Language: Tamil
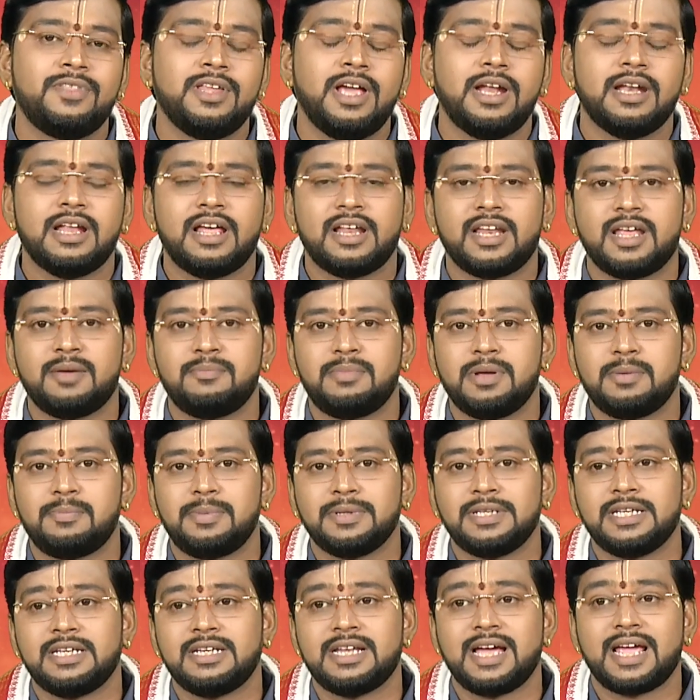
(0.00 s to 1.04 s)
நிறைய பேர்
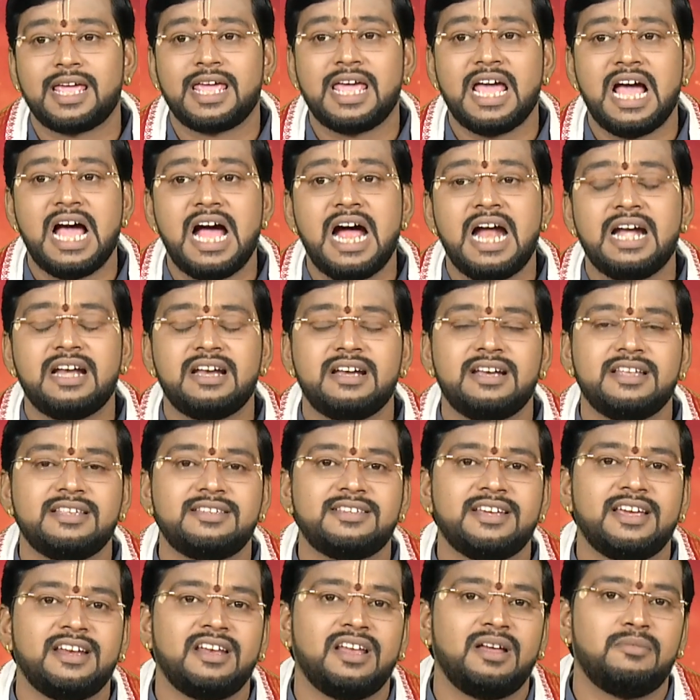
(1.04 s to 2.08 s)
பார்த்திங்கன்னா கேடு
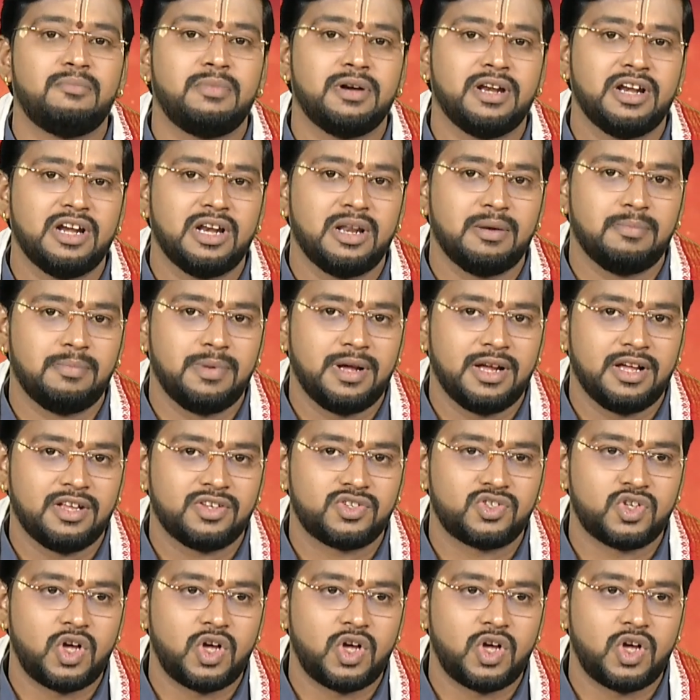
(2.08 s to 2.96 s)
டிசைன்லாம் பண்ணிகிட்ருப்பாங்க